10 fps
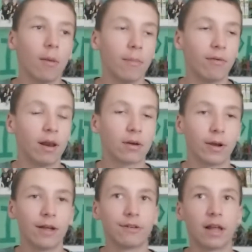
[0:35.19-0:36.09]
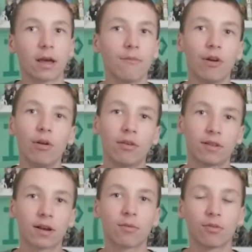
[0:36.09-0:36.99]
mais voilà il a, il a quand même fallu
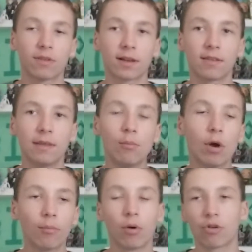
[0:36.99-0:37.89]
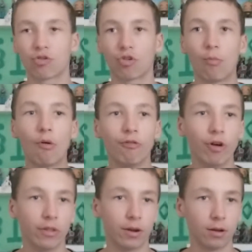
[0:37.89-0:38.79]
5 6 mois pour un changement
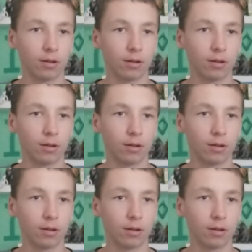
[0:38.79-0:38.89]
fun hein,